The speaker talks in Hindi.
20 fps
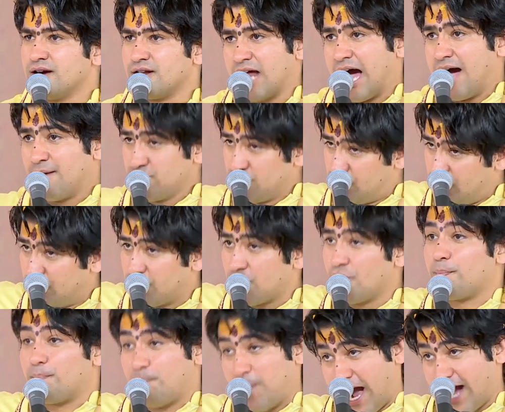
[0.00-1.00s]
राम जी को
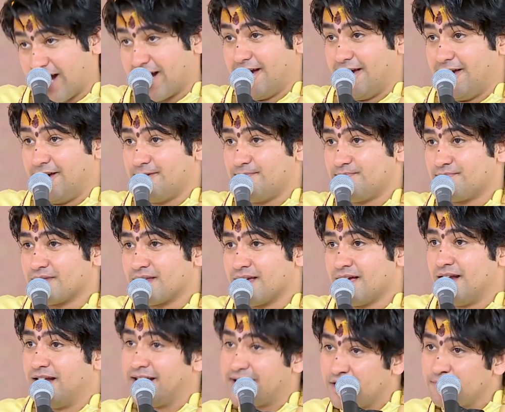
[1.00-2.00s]
पा गए
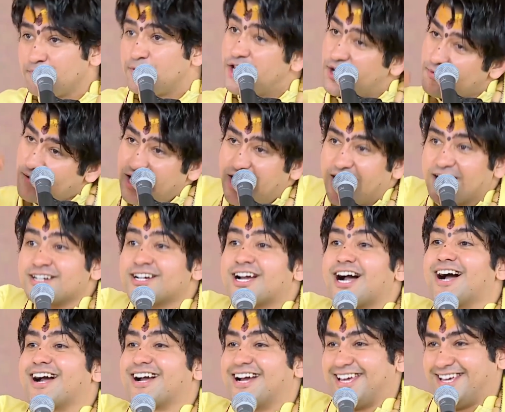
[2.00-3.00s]
लेकिन फिर भी
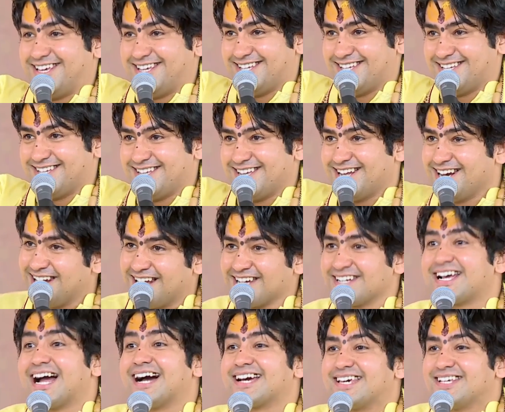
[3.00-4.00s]
लंका गए
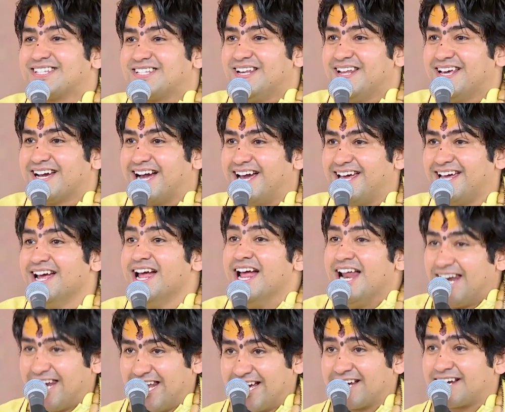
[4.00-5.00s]
लंका किस लिए गए
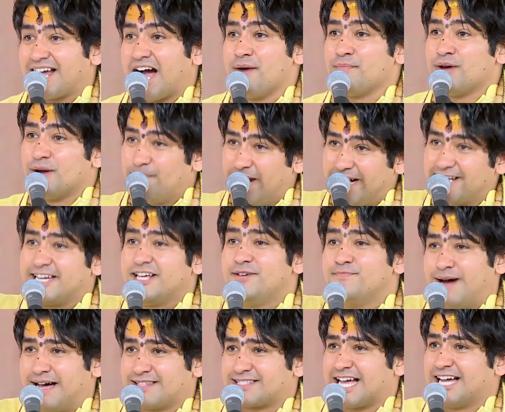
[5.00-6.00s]
लंका में बैठी
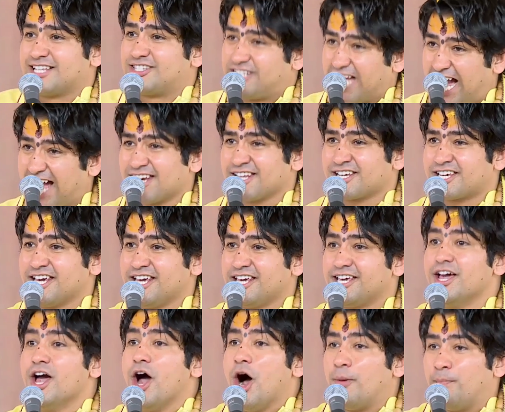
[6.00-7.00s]
माता जानकी
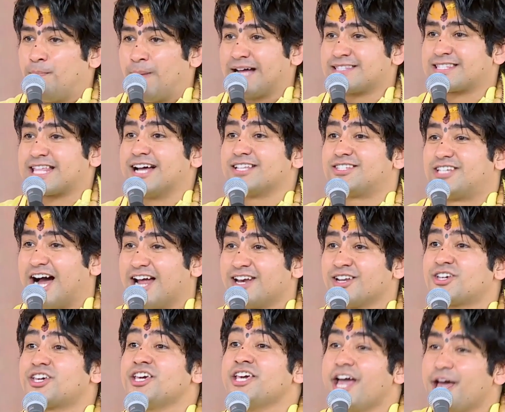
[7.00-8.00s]
और माता
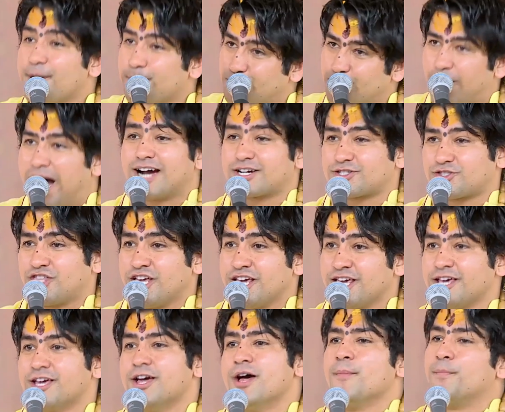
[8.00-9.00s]
जानकी हैं भक्ति
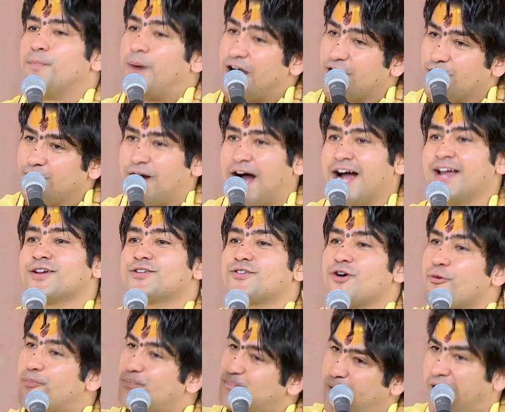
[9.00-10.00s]
भगवान
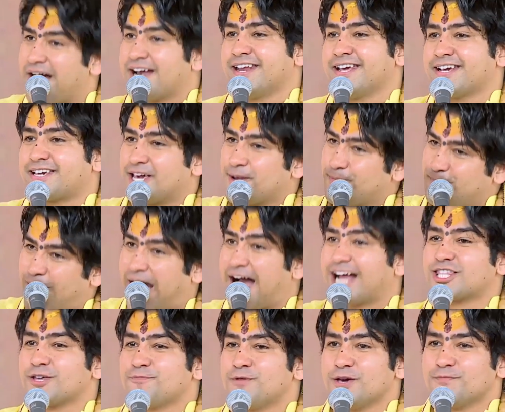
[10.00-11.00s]
को पाने के
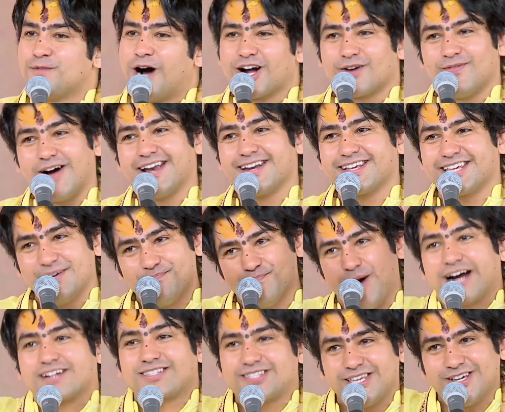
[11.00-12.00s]
बाद भी भगवान की
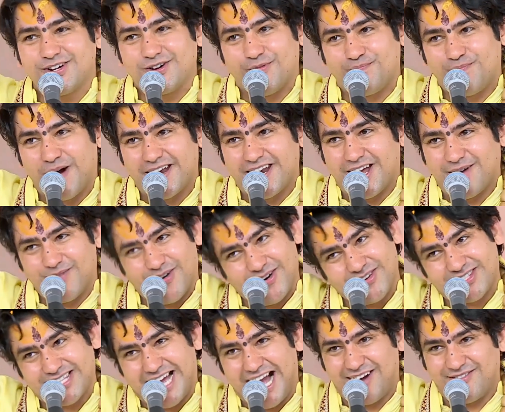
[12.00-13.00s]
भक्ति को पाना
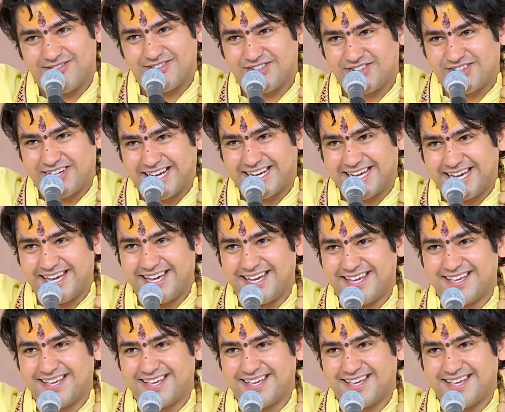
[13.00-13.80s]
बहुत आवश्यक है